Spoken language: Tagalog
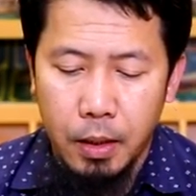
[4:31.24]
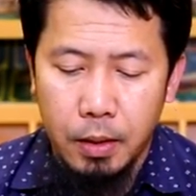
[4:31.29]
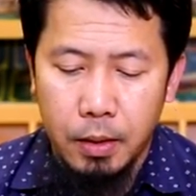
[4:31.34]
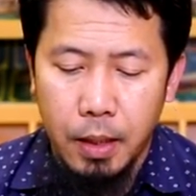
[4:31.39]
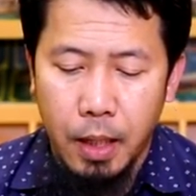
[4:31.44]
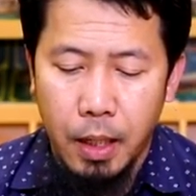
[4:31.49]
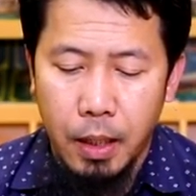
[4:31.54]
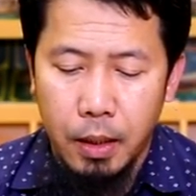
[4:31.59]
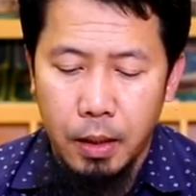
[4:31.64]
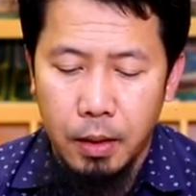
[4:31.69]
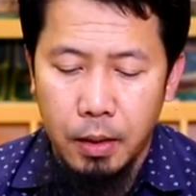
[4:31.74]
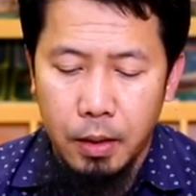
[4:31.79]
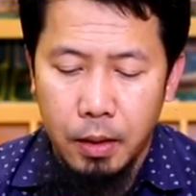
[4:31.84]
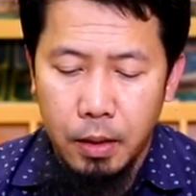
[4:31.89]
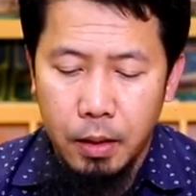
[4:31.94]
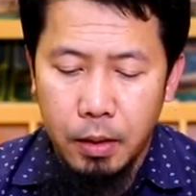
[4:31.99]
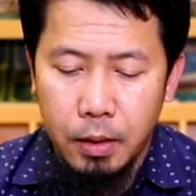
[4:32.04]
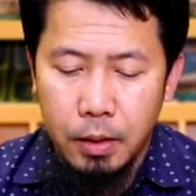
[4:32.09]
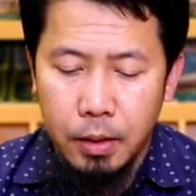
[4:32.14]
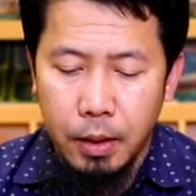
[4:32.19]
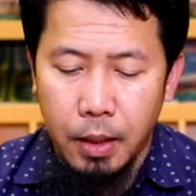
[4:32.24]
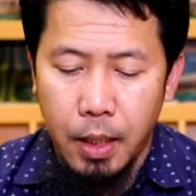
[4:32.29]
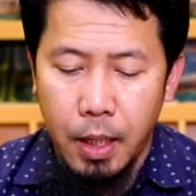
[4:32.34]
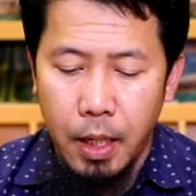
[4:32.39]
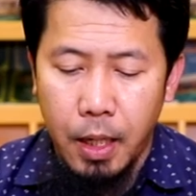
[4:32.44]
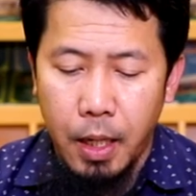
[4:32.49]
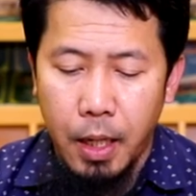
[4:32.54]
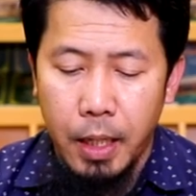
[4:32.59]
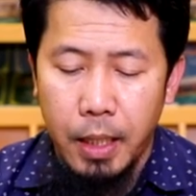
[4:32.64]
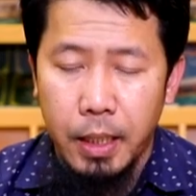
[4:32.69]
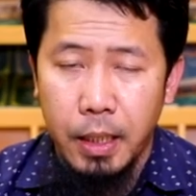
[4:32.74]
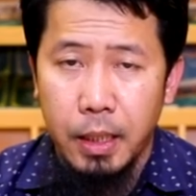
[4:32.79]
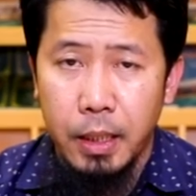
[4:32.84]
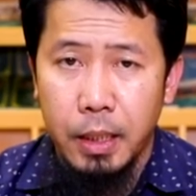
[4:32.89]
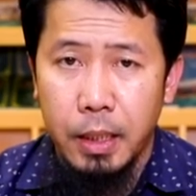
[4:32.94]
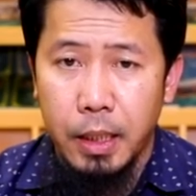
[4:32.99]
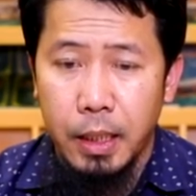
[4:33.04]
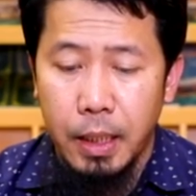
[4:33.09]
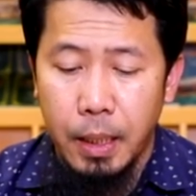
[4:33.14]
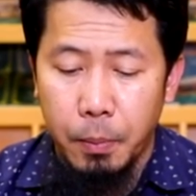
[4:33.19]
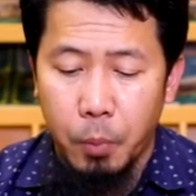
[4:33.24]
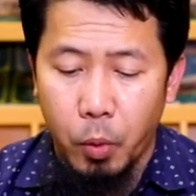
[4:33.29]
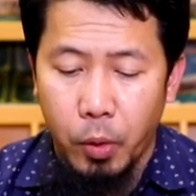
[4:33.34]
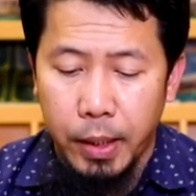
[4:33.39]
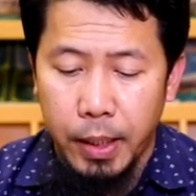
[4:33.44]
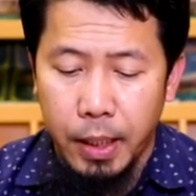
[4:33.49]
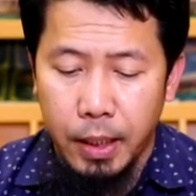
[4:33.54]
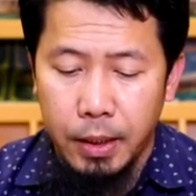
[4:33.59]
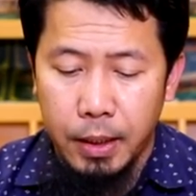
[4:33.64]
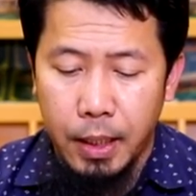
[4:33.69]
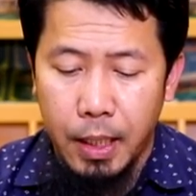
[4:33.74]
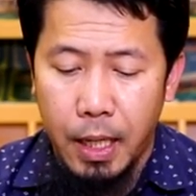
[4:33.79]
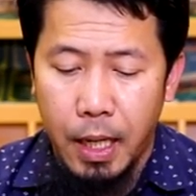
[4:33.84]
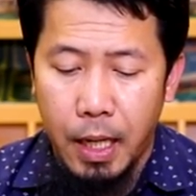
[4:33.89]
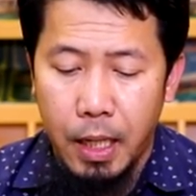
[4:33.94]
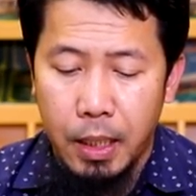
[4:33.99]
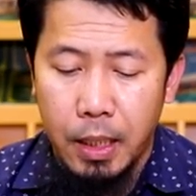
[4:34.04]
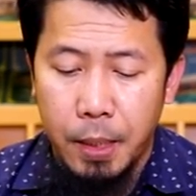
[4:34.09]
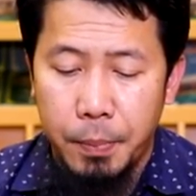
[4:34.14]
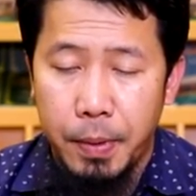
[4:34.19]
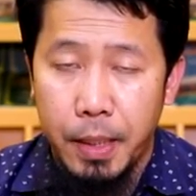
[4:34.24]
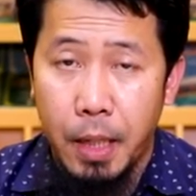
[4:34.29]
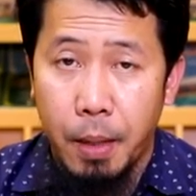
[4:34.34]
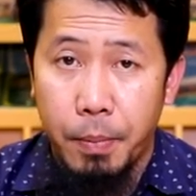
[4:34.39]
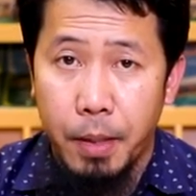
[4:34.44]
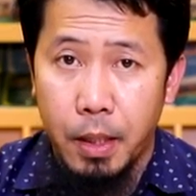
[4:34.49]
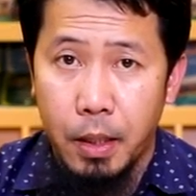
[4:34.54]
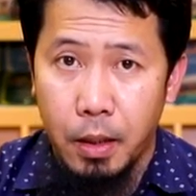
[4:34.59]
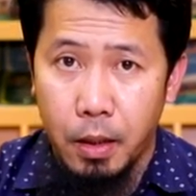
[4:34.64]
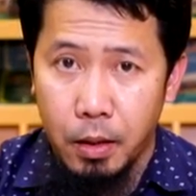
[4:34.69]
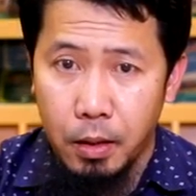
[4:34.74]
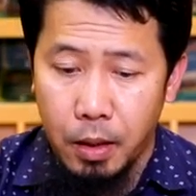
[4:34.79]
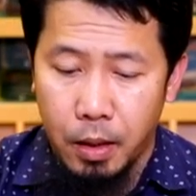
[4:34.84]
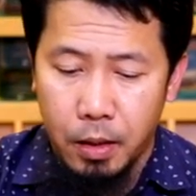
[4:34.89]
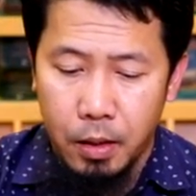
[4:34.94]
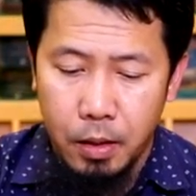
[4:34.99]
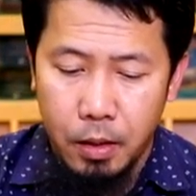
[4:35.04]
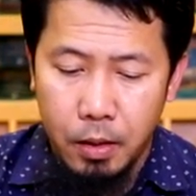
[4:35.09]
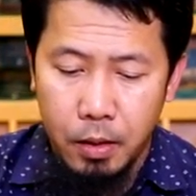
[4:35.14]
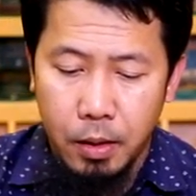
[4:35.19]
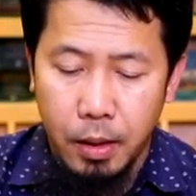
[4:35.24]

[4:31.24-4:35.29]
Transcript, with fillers: dahil sila ay kinamuhian nila ang ibinaba ng Allah.